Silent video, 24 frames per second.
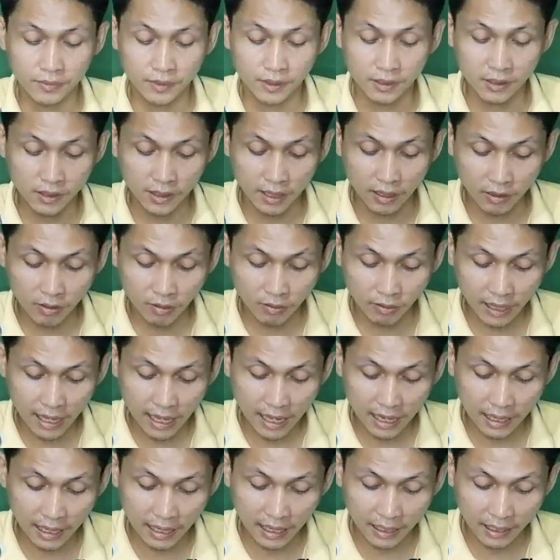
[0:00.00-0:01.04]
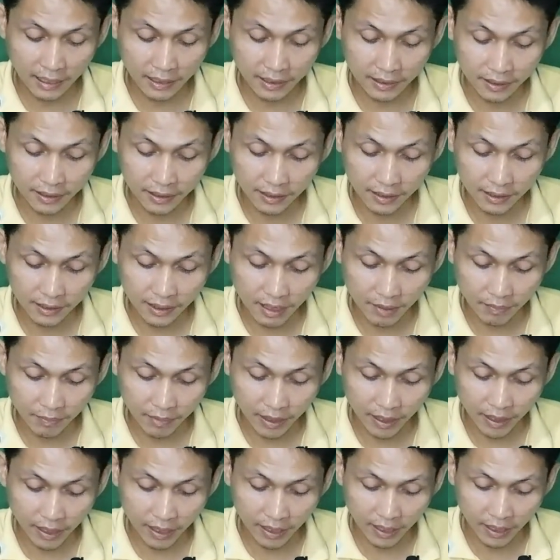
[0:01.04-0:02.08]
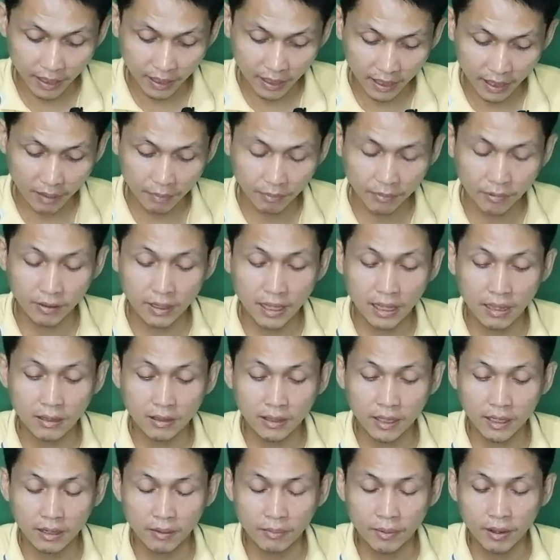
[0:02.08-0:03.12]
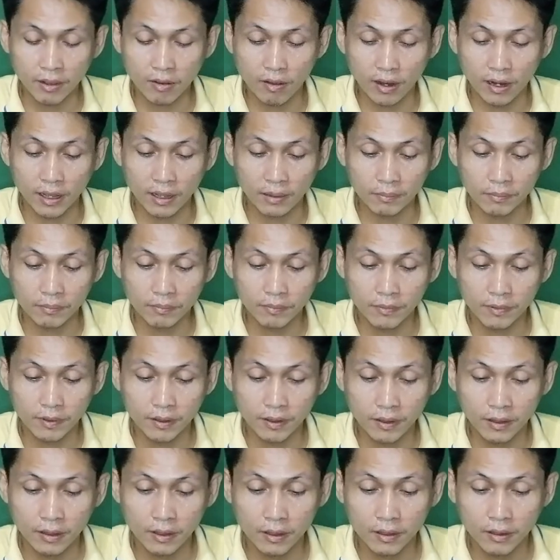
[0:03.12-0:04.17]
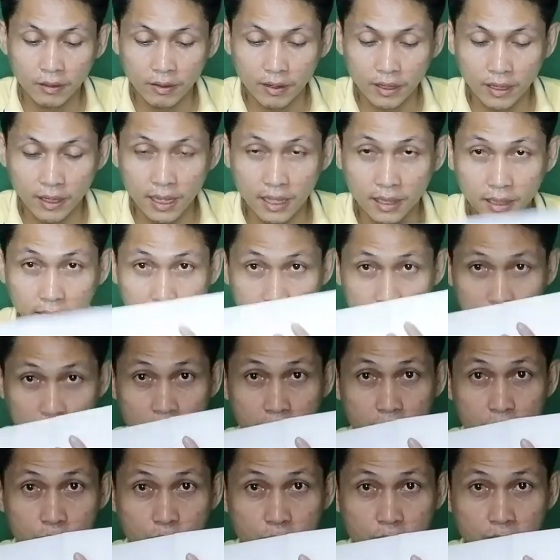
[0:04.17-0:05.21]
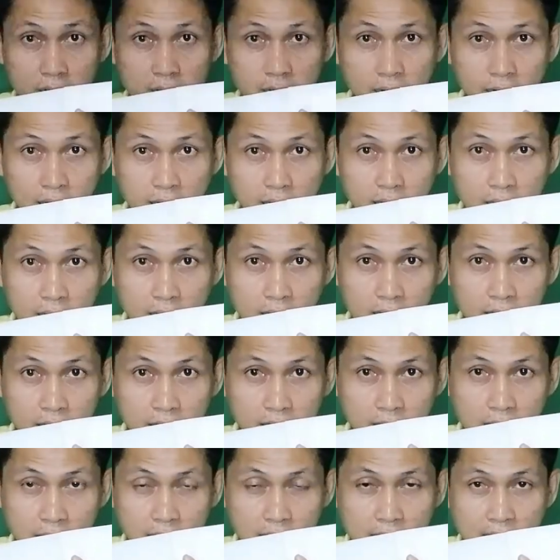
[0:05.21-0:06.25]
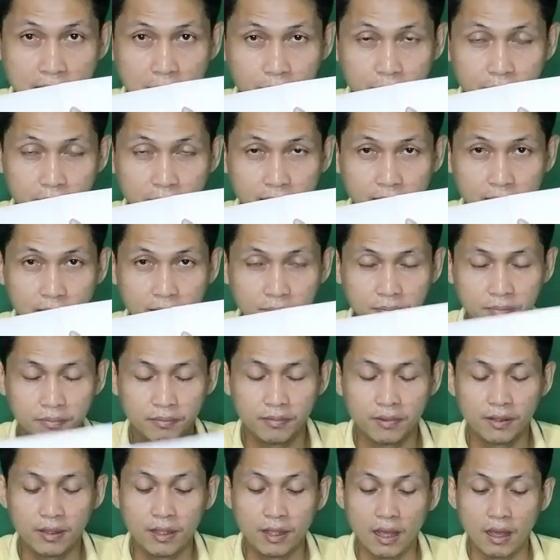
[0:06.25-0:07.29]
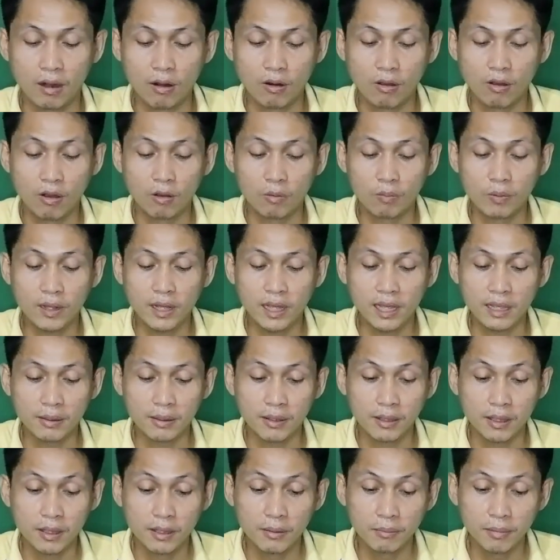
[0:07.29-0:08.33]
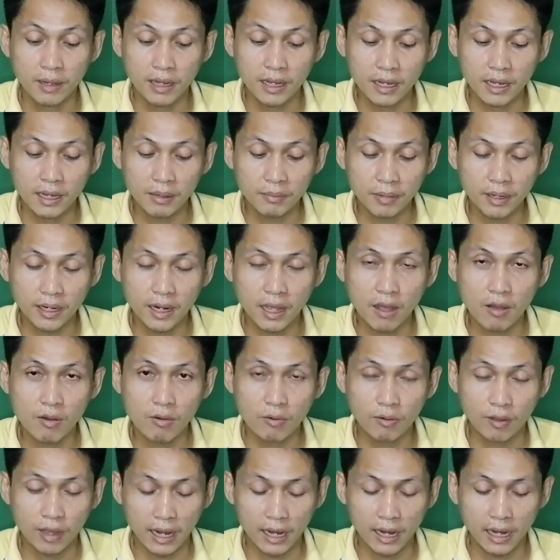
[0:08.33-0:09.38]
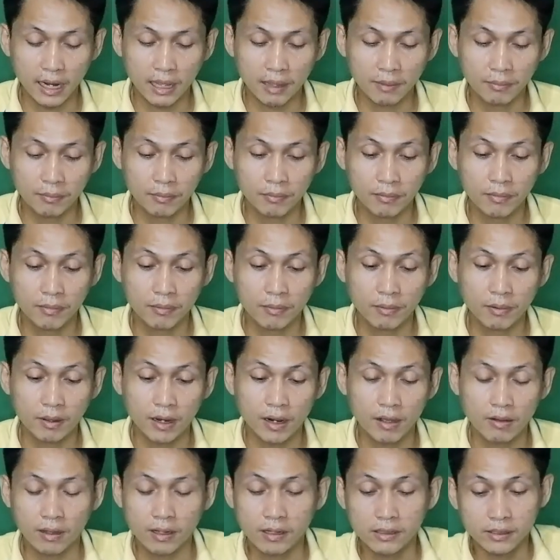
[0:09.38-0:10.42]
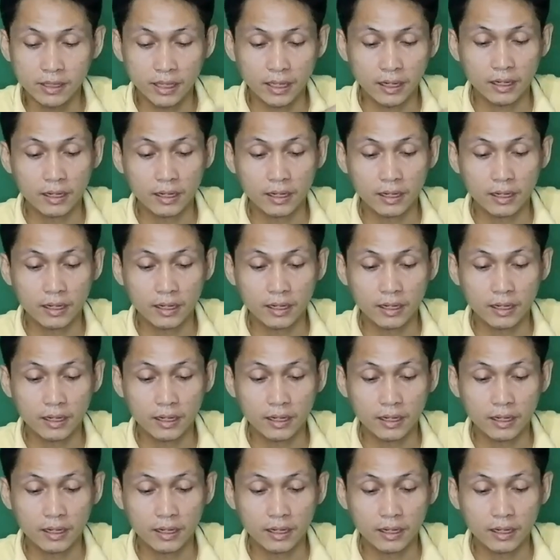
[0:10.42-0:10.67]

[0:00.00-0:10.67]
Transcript: แล้วตรงกลางล่ะทำยังไงนะครับตรงกลางก็ติดเข้าไปก่อนนะครับดีการติดเอานิ้วไว้ข้างข้างล่างปีกนะครับเอาลองเพื่อให้พื้นมันเท่ากันนะครับพอเท่ากันเสร็จ